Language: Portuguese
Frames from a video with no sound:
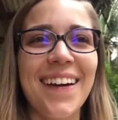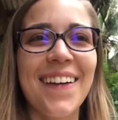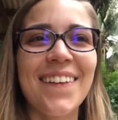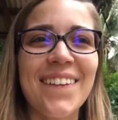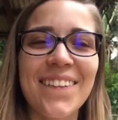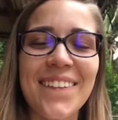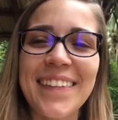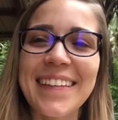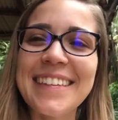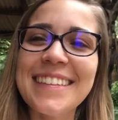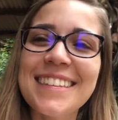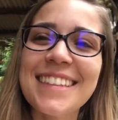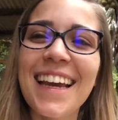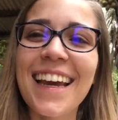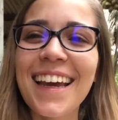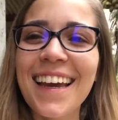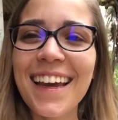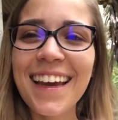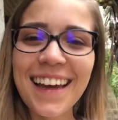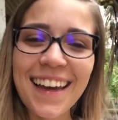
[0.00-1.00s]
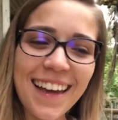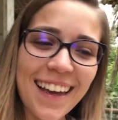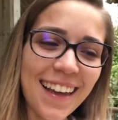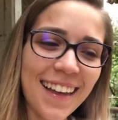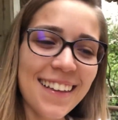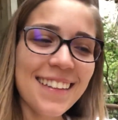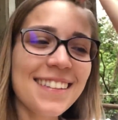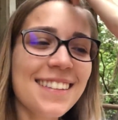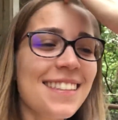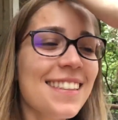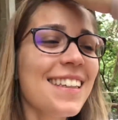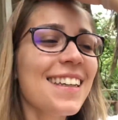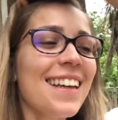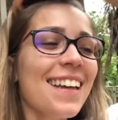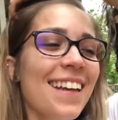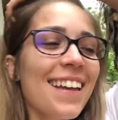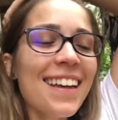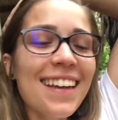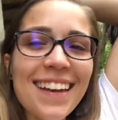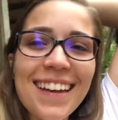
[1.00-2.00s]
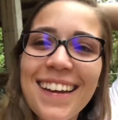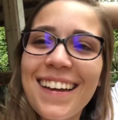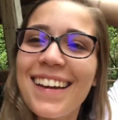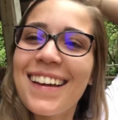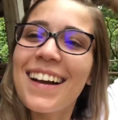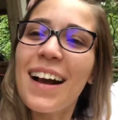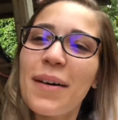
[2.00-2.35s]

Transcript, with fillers: Oi, gente!